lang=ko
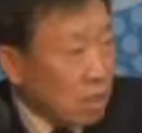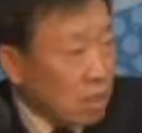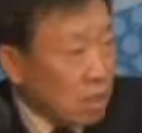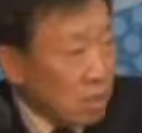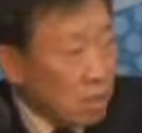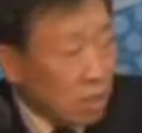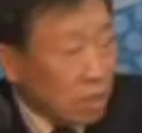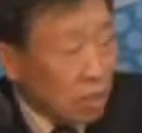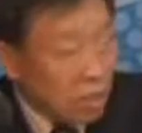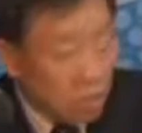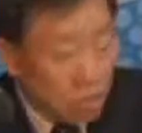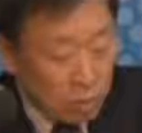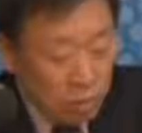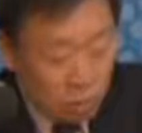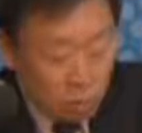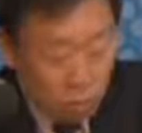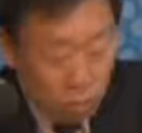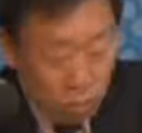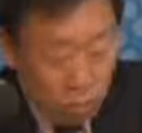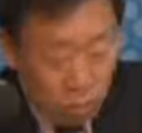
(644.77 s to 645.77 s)
이런 느낌이
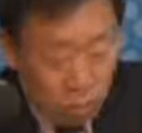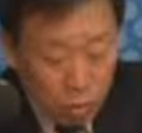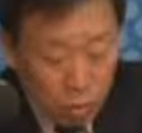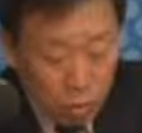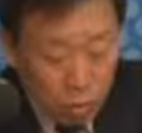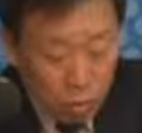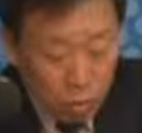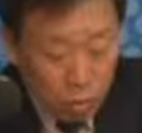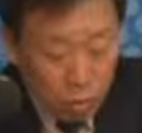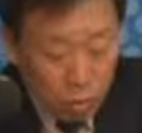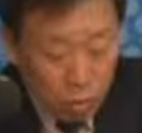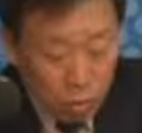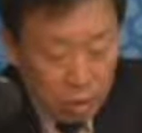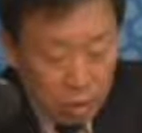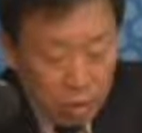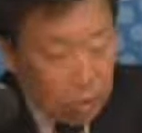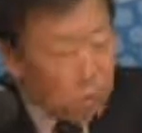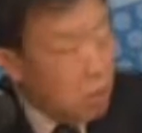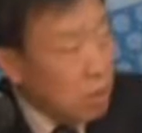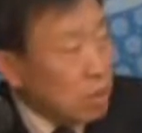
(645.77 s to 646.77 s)
들었고
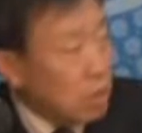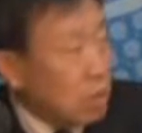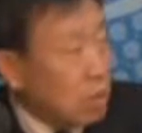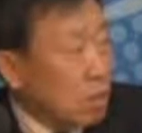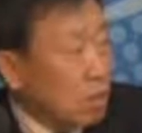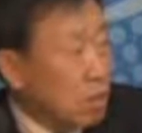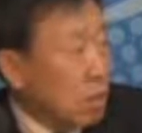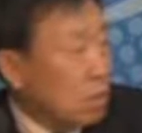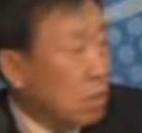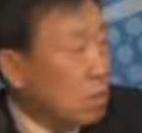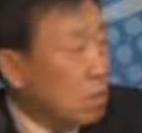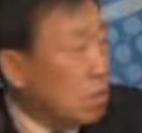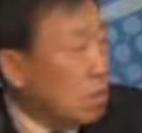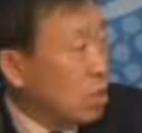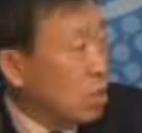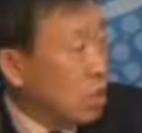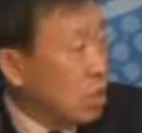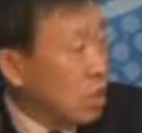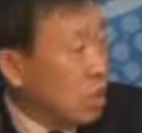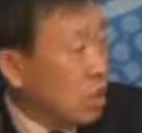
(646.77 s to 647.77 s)
지금 현재는
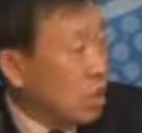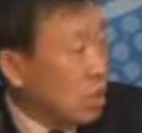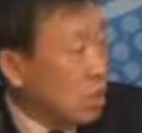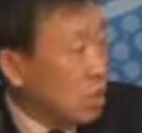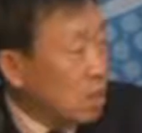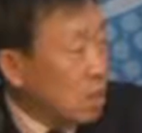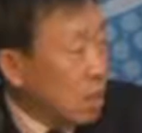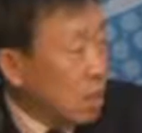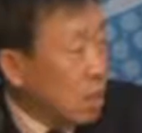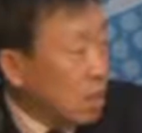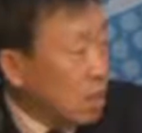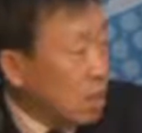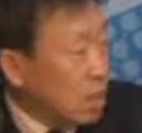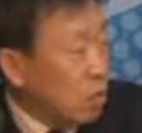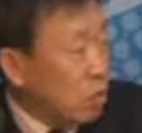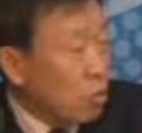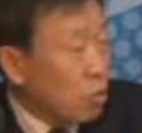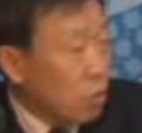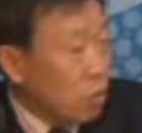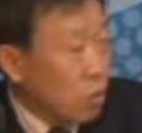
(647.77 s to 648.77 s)
그것이 잘 안
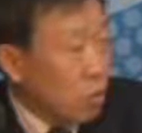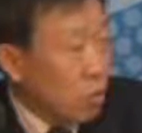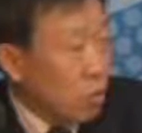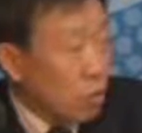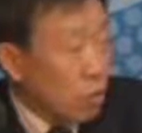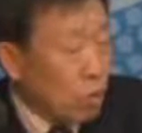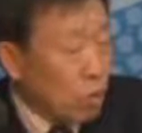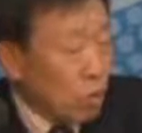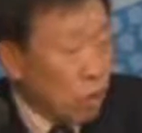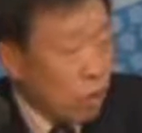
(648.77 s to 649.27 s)
되고 있고